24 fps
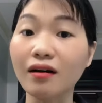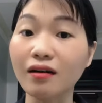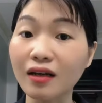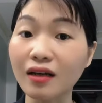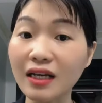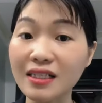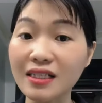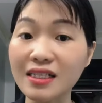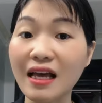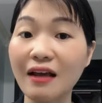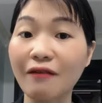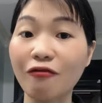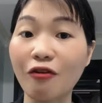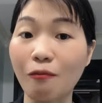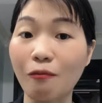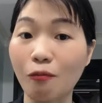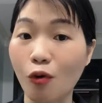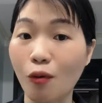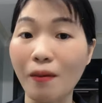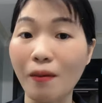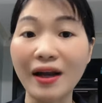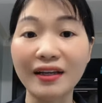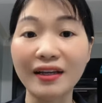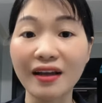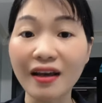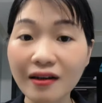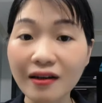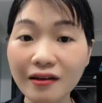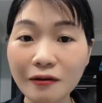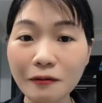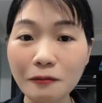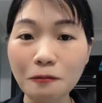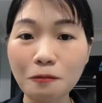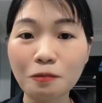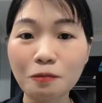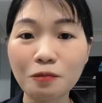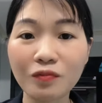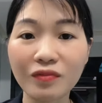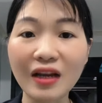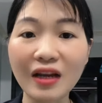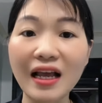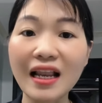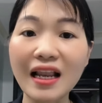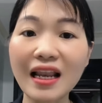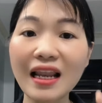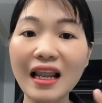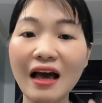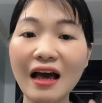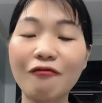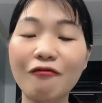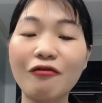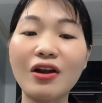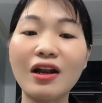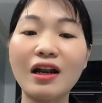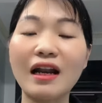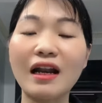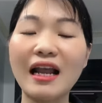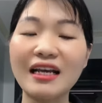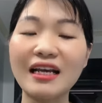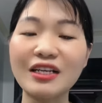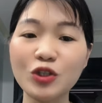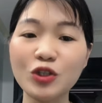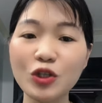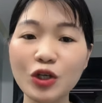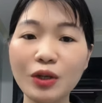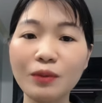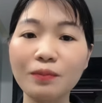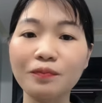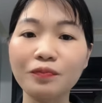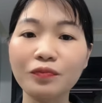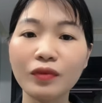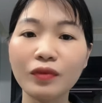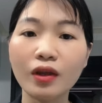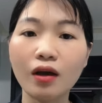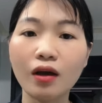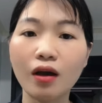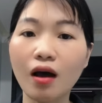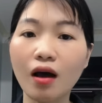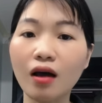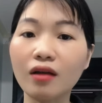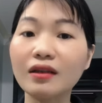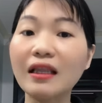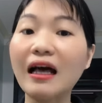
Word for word: tới cái sản phẩm của bạn nhất đấy là phần livestream uh,